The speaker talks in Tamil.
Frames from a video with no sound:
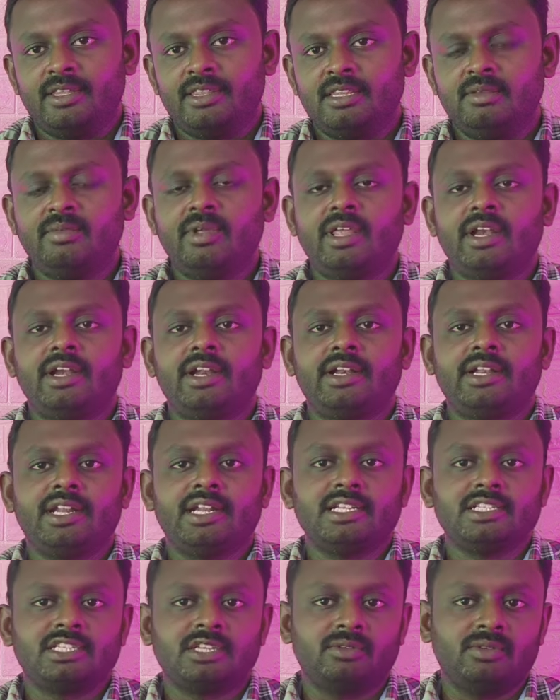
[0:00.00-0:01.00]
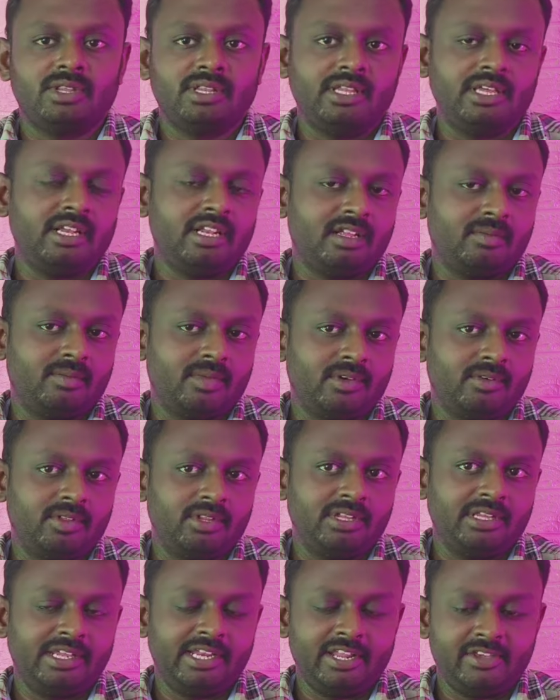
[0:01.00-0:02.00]
இந்த மாதிரியான டீட்டெயில்ஸை வந்து நம்ம
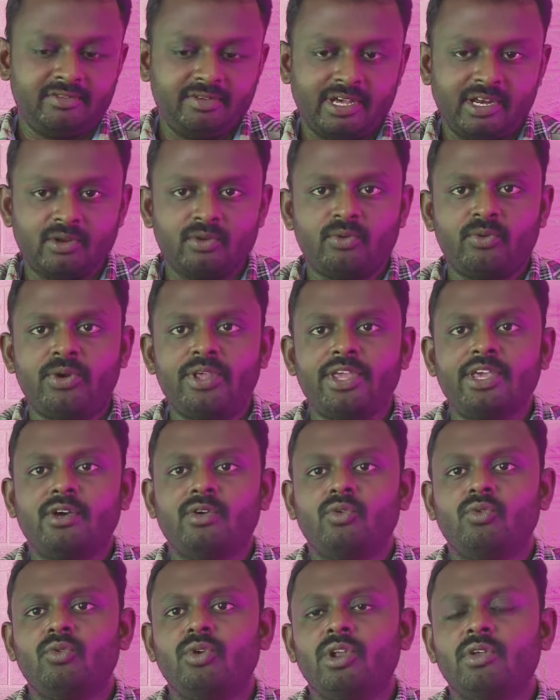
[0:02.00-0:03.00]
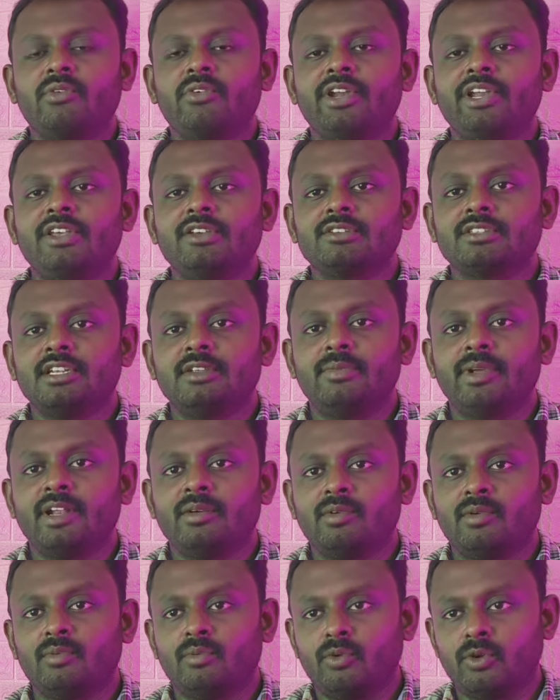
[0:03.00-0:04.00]
வந்து இனி வரக்கூடிய ஒவ்வொரு வீடியோஸ்லையுமே
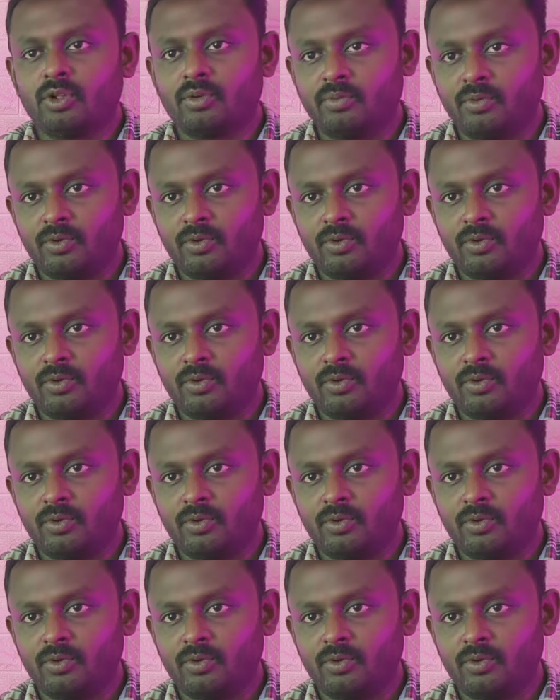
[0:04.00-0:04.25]
நம்ம போட